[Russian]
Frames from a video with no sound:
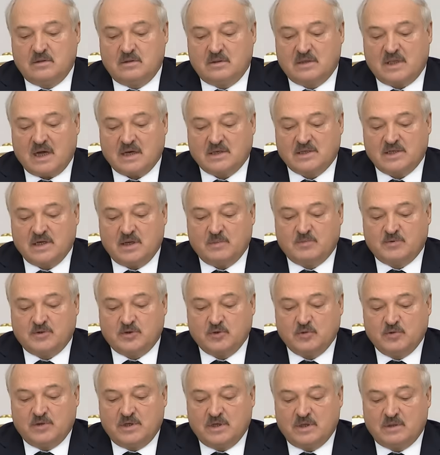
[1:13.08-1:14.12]
также
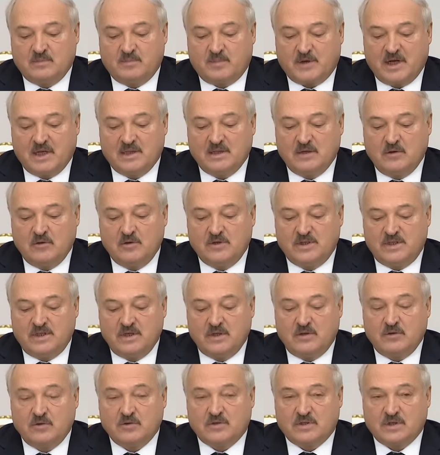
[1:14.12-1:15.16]
обсудят,
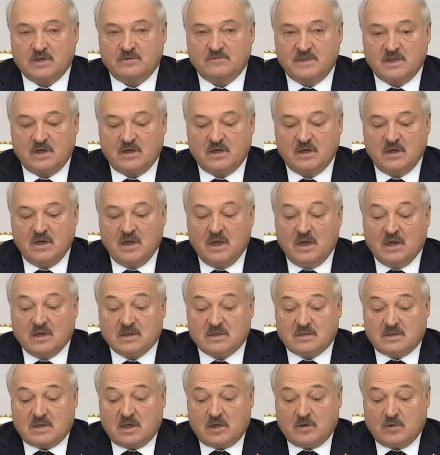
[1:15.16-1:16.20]
проанализируют со всех
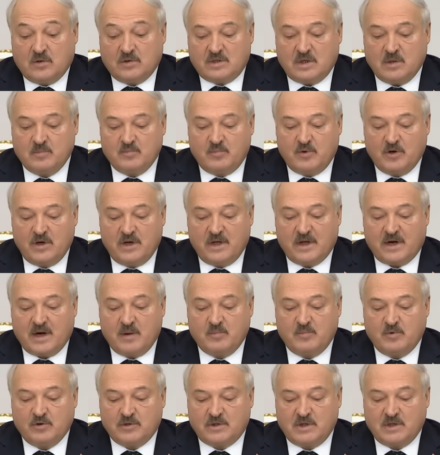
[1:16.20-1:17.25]
сторон, тем более
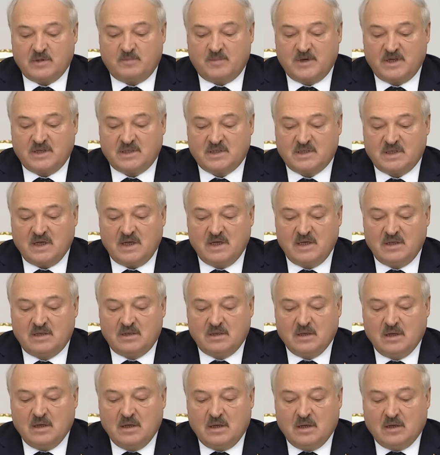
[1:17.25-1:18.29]
работать предстоит
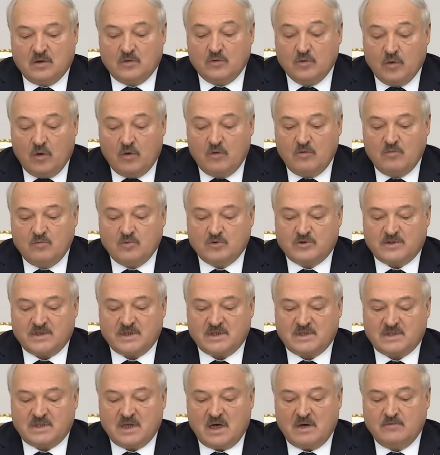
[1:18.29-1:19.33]
новому
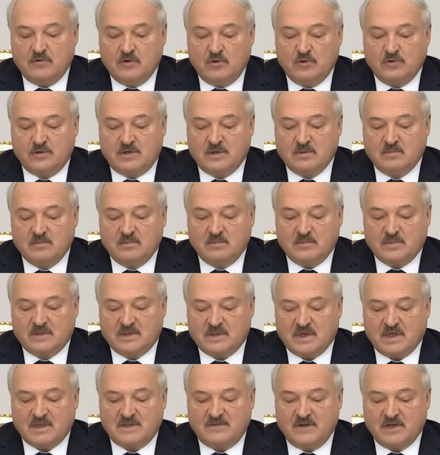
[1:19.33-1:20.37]
составу, людям
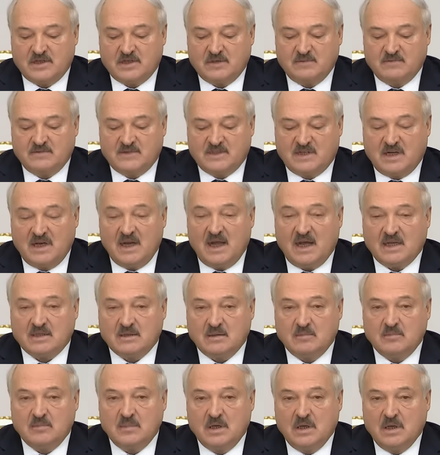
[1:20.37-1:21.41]
со свежим
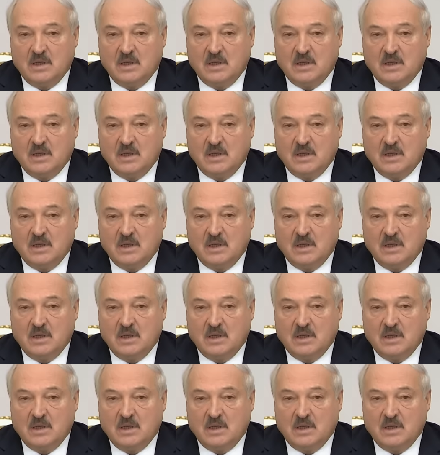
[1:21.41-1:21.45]
взглядом,